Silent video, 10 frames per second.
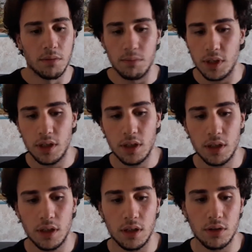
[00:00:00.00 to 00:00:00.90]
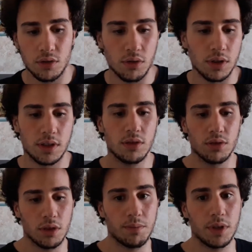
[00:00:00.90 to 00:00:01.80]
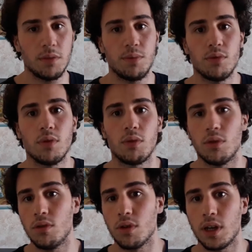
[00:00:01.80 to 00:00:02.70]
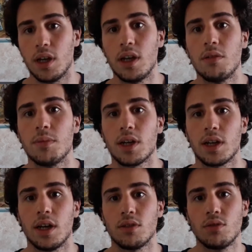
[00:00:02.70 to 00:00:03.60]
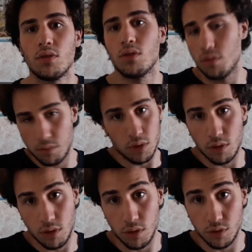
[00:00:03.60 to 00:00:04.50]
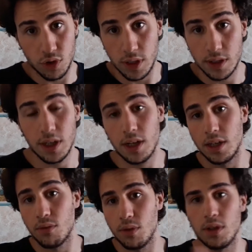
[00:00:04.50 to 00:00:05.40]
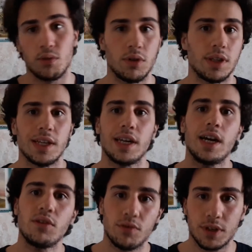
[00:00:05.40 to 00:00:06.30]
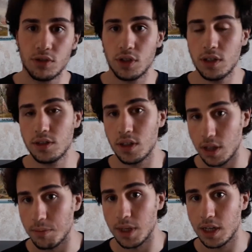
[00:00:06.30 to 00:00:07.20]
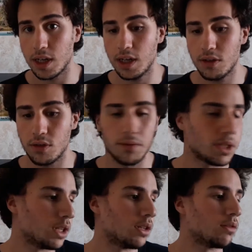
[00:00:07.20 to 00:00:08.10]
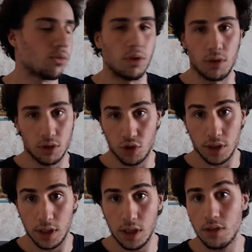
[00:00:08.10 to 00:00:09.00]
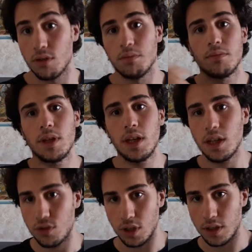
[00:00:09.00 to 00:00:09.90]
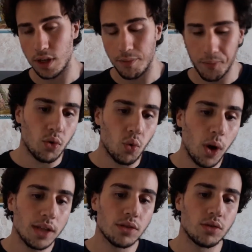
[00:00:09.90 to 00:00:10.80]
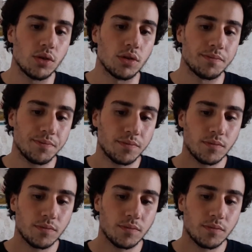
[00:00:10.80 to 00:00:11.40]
mi sono esteso sempre di più a quello che è il mercato occidentale, quindi quello italiano, francese, americano, quello argentino, eccetera. Quando